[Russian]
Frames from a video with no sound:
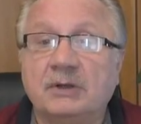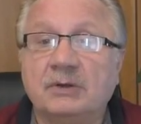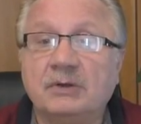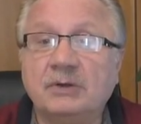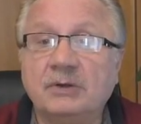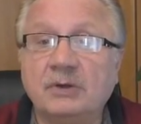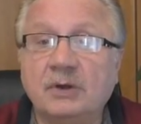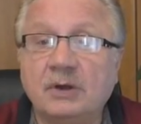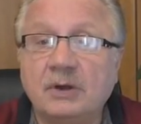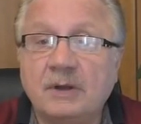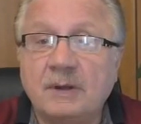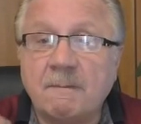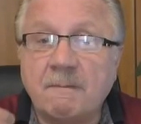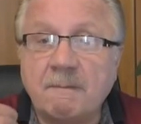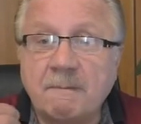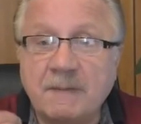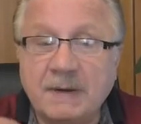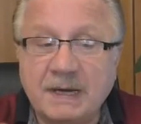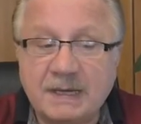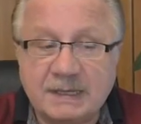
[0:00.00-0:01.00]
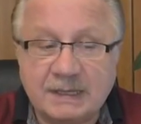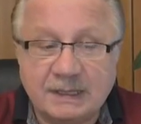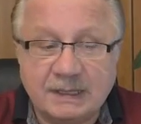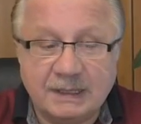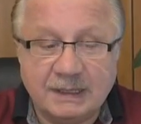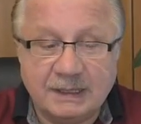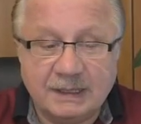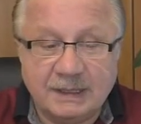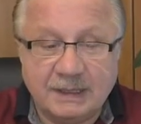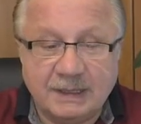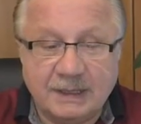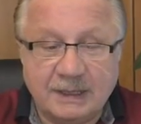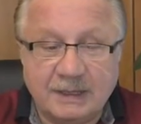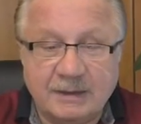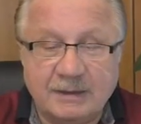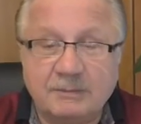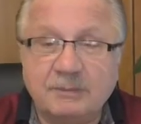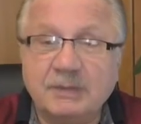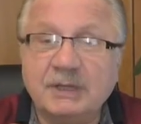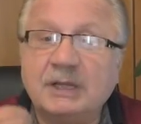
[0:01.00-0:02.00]
Но мы,
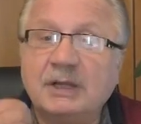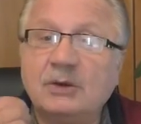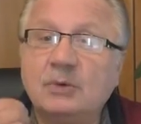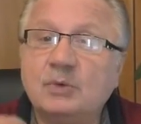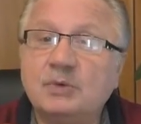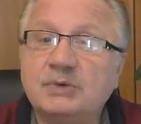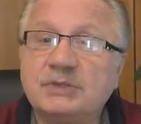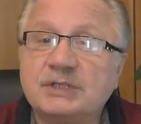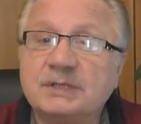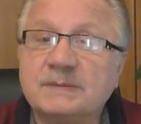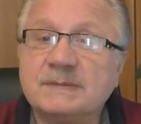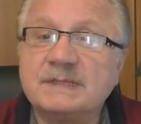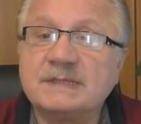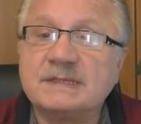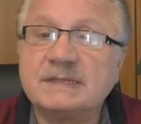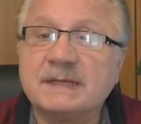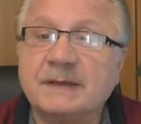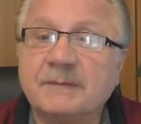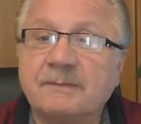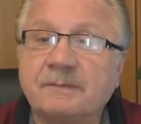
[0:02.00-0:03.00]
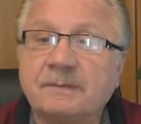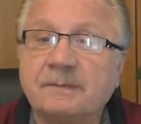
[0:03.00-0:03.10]
мы научимся